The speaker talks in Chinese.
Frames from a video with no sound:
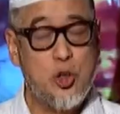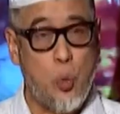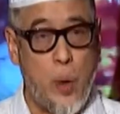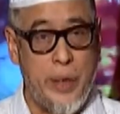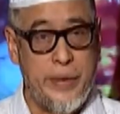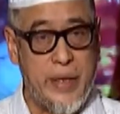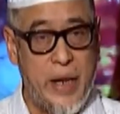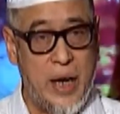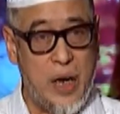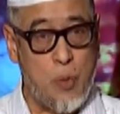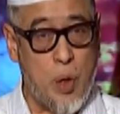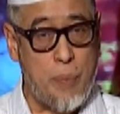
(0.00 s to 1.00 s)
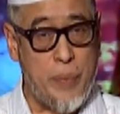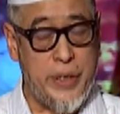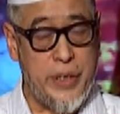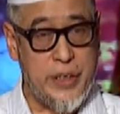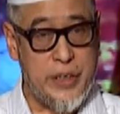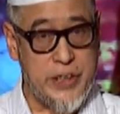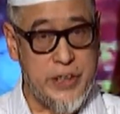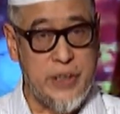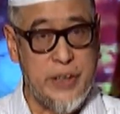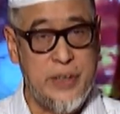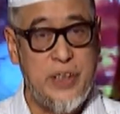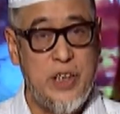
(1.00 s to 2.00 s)
传达给我们的使
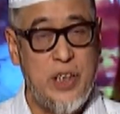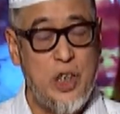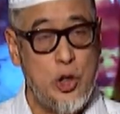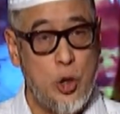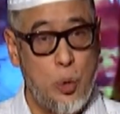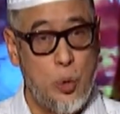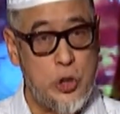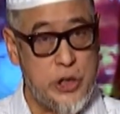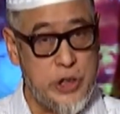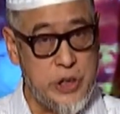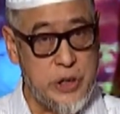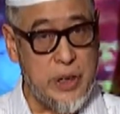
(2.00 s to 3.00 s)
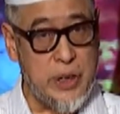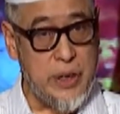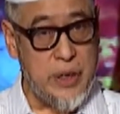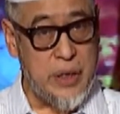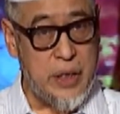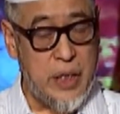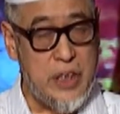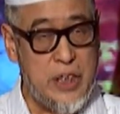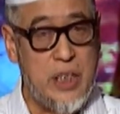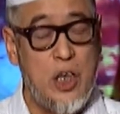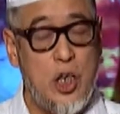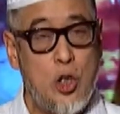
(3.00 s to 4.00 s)
者，由使者一个人
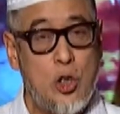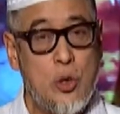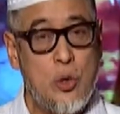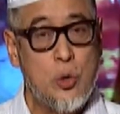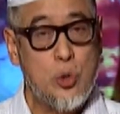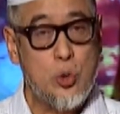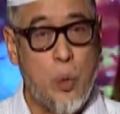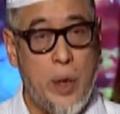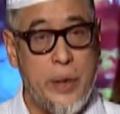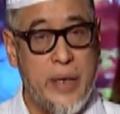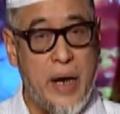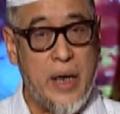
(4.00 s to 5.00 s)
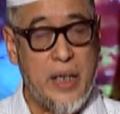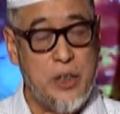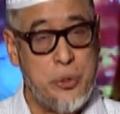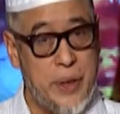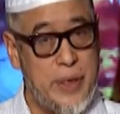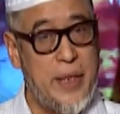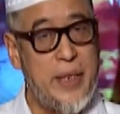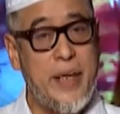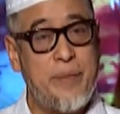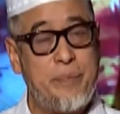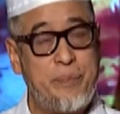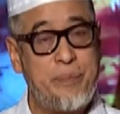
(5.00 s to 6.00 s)
传达给全人类。
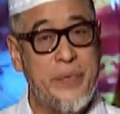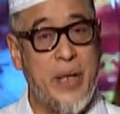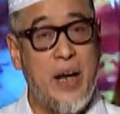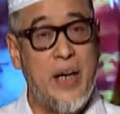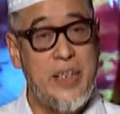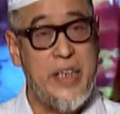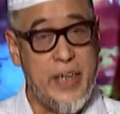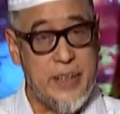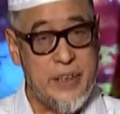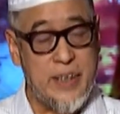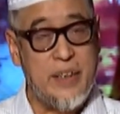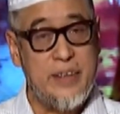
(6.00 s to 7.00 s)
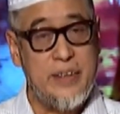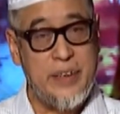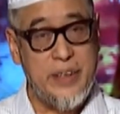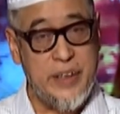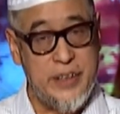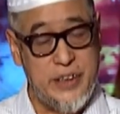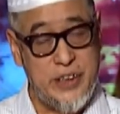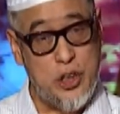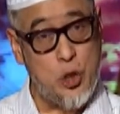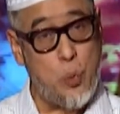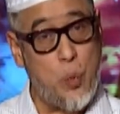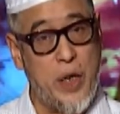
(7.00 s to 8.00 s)
当然，列圣也是接
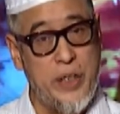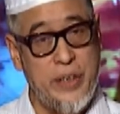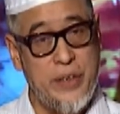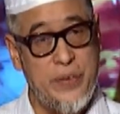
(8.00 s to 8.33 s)
受沃尔语。